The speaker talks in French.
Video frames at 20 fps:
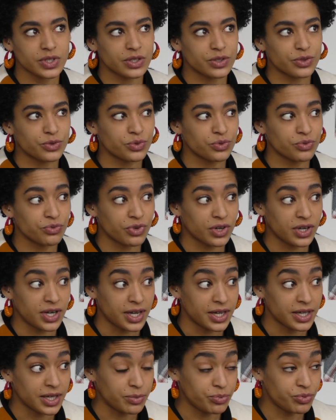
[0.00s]
donc
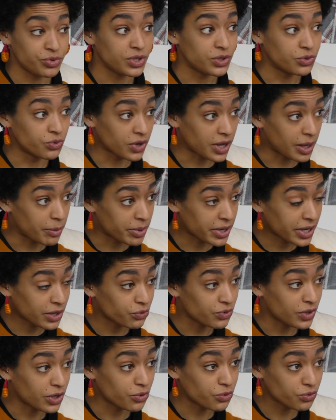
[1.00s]
voilà, et puis donc après
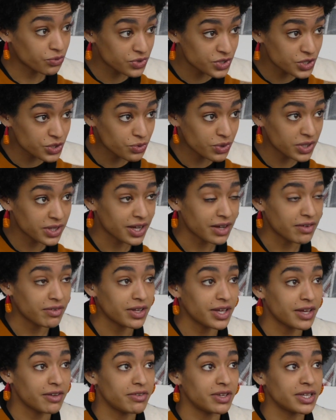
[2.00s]
on a continué le
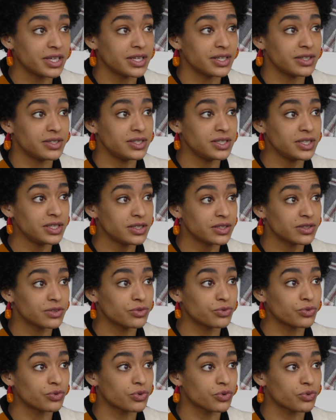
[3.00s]
travail avec Eddy,
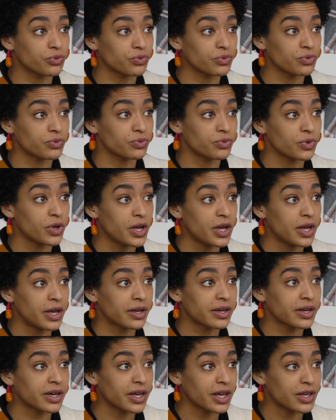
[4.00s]
donc en
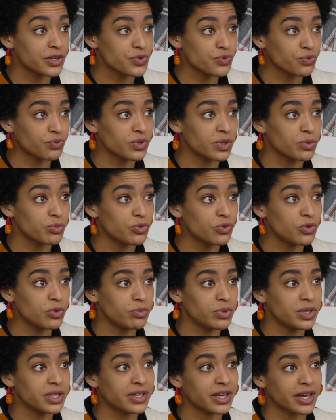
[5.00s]
création début
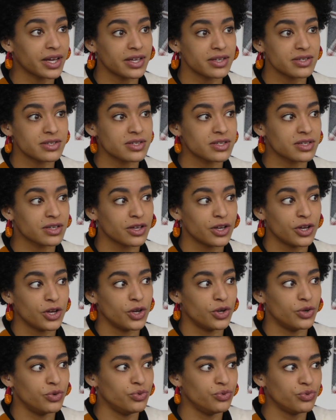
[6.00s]
2013,
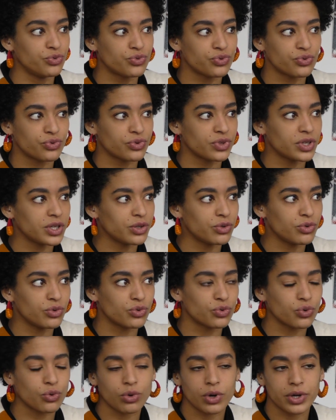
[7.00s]
une tournée de
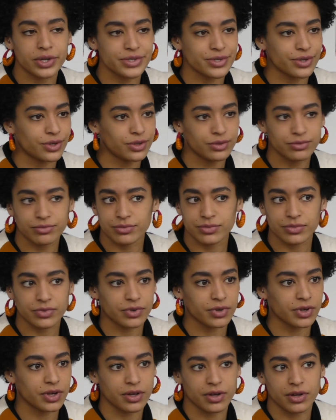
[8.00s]
trois ans
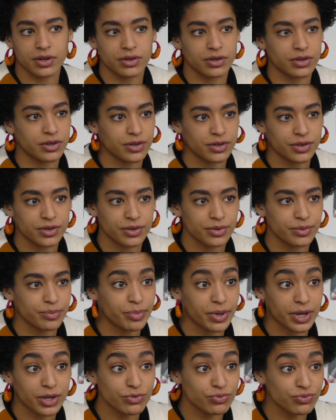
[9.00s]
euh,
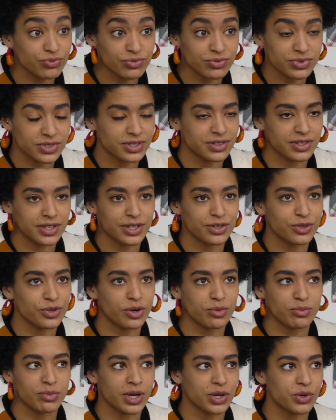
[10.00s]
partout, c'était
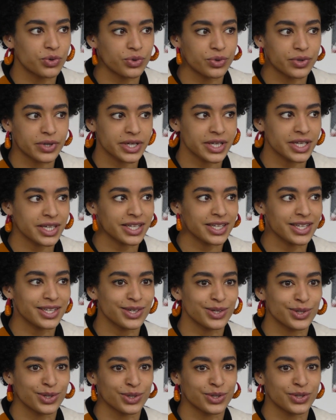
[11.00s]
énorme, la
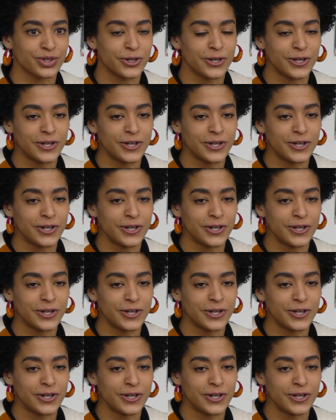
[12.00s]
Corée, euh,